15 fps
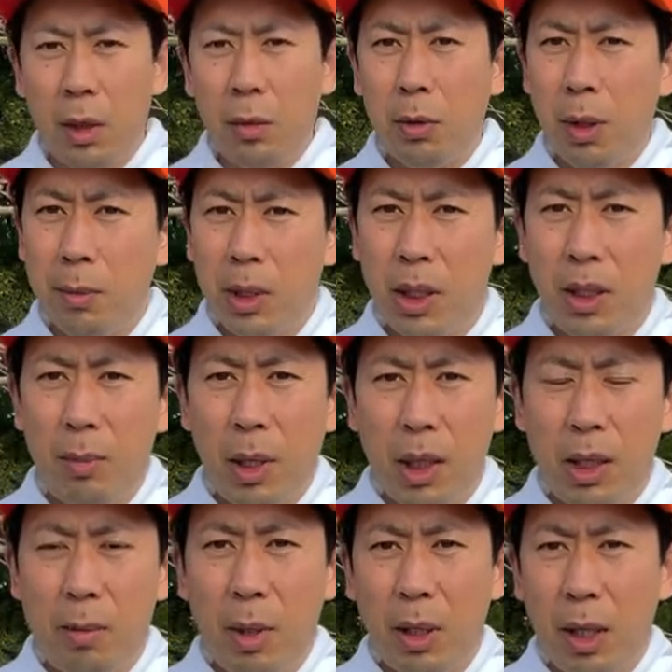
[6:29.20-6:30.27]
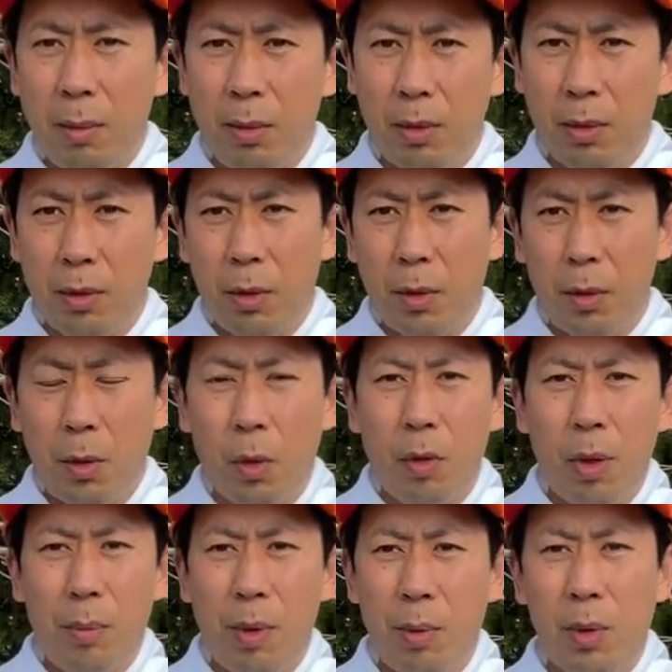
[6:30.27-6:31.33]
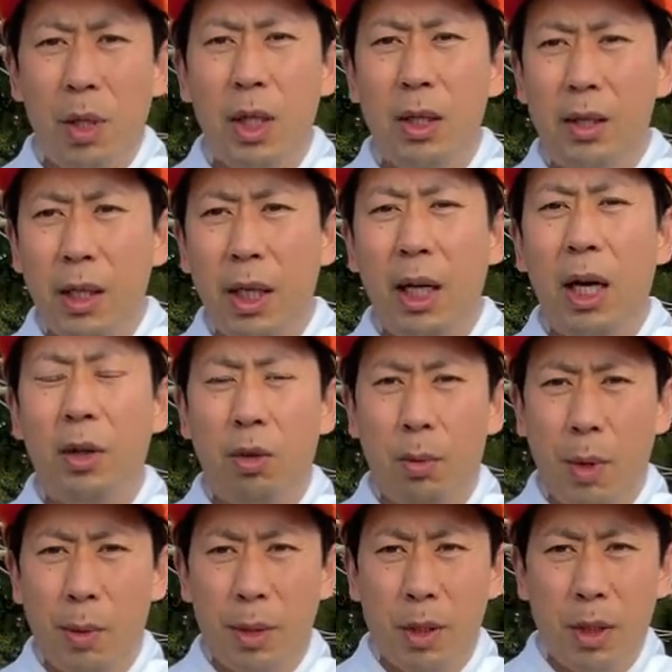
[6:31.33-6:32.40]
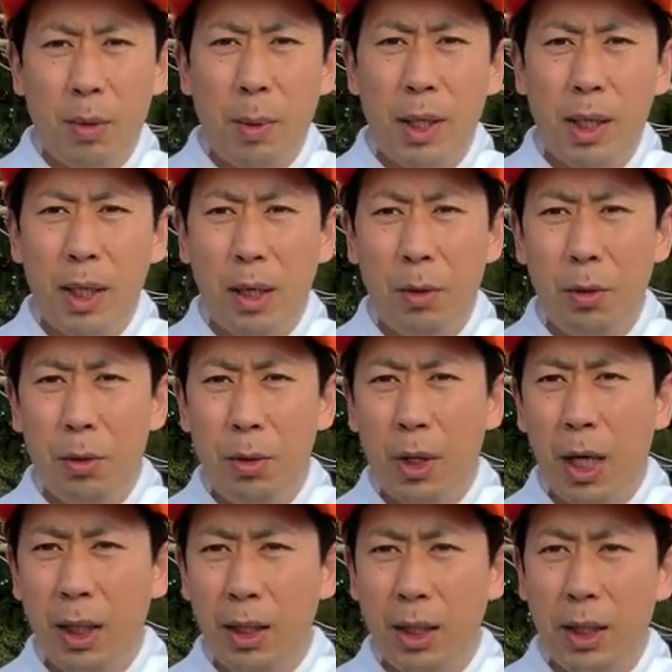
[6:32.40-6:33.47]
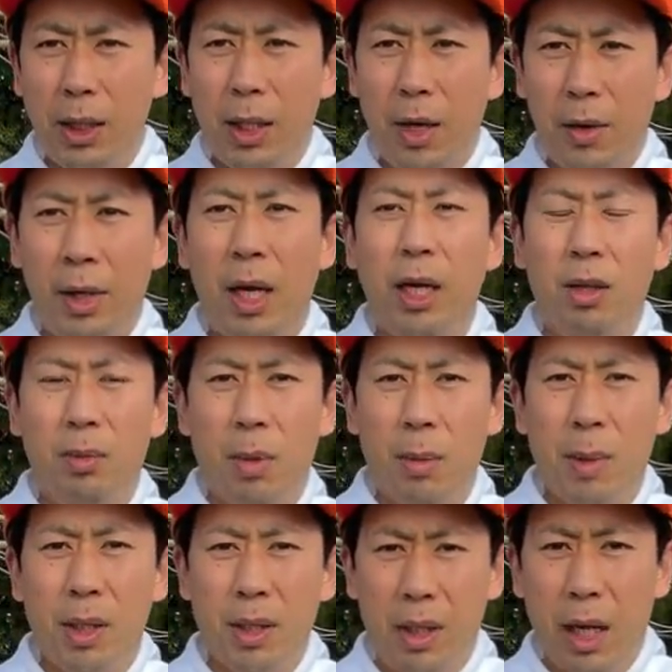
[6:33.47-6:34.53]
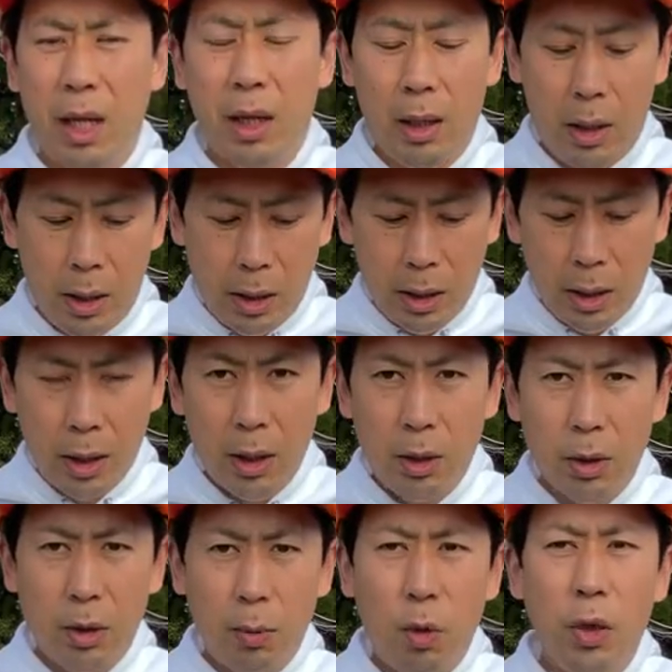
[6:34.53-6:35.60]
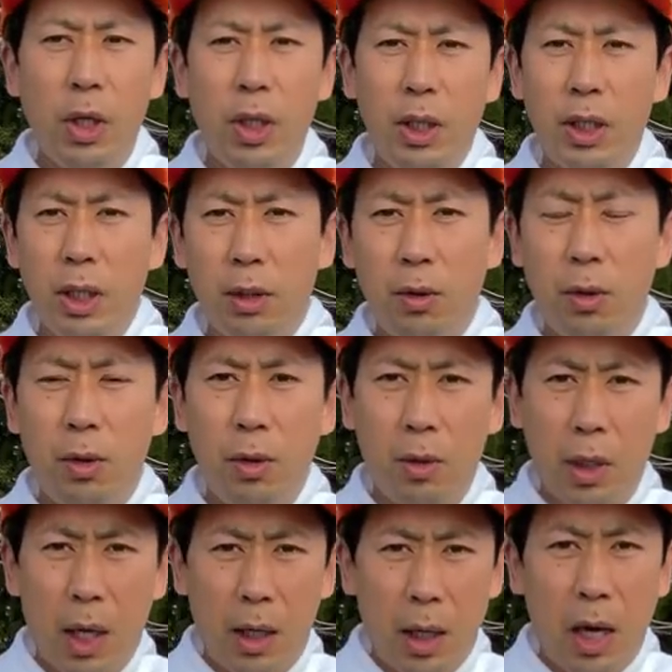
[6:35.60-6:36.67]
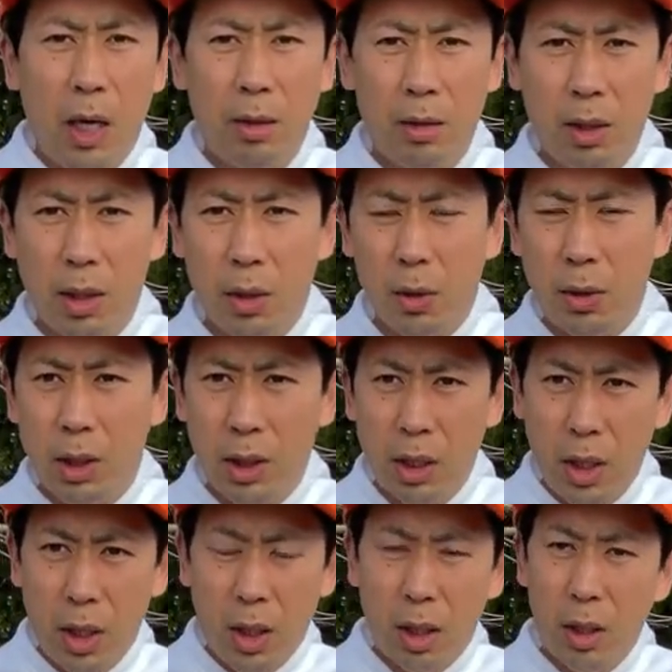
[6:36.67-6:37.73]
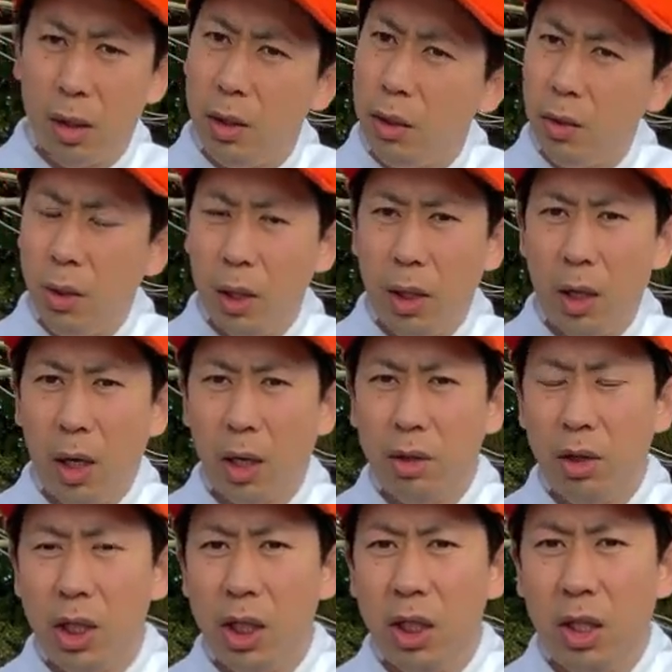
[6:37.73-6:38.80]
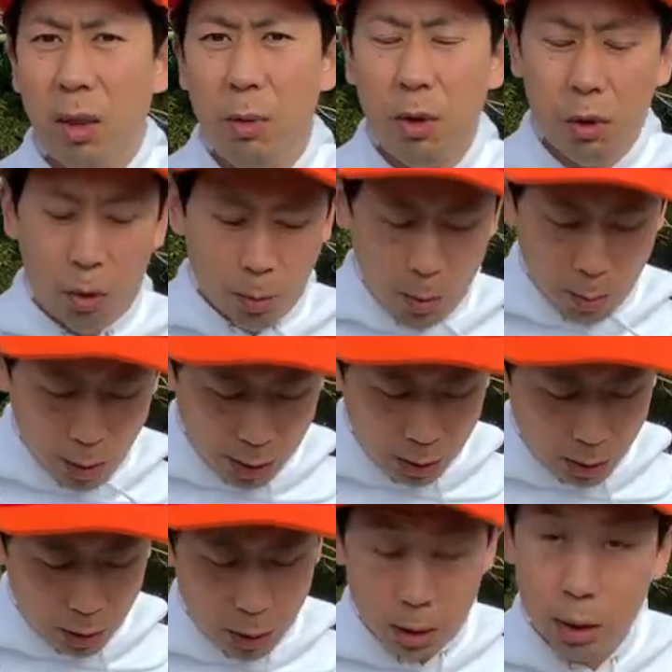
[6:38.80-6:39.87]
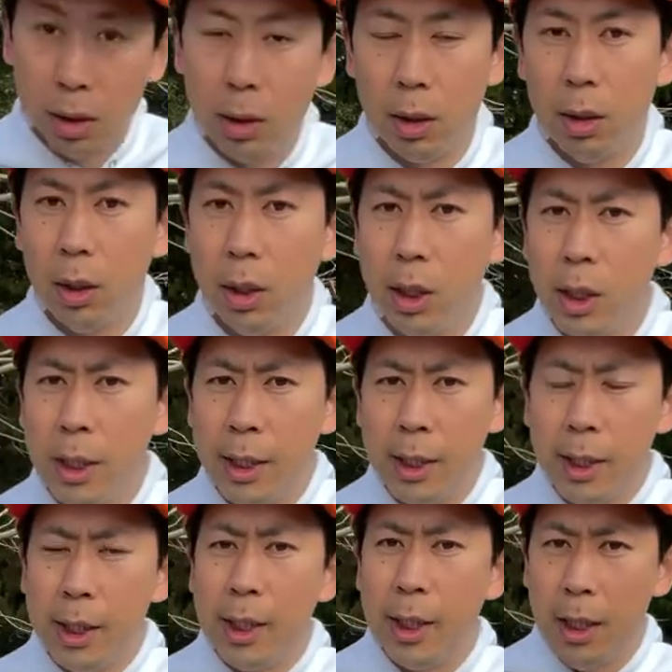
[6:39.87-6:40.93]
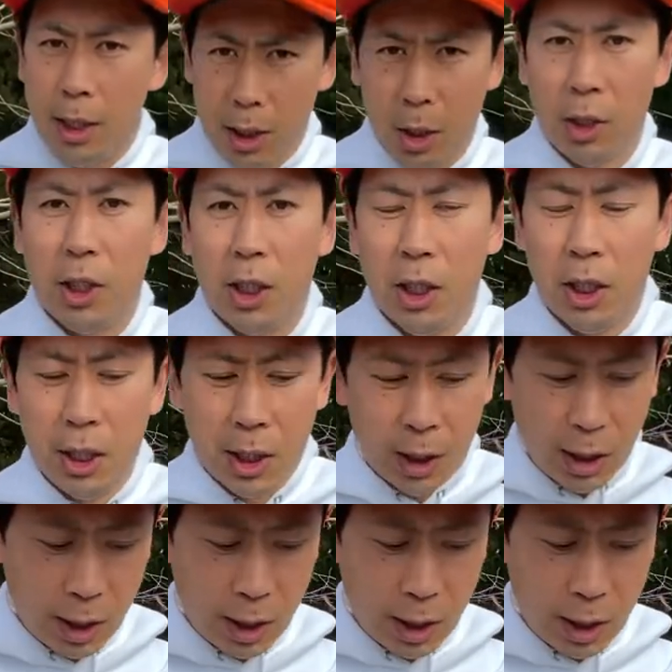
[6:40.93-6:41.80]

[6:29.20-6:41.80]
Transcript: これ多分一枚一枚多分ここは微妙なズレがあると思います全てがこういう感じではないと思いますねちょっともう1着の方がねあるんでそっちでちょっと一回確認してみようと思いますよし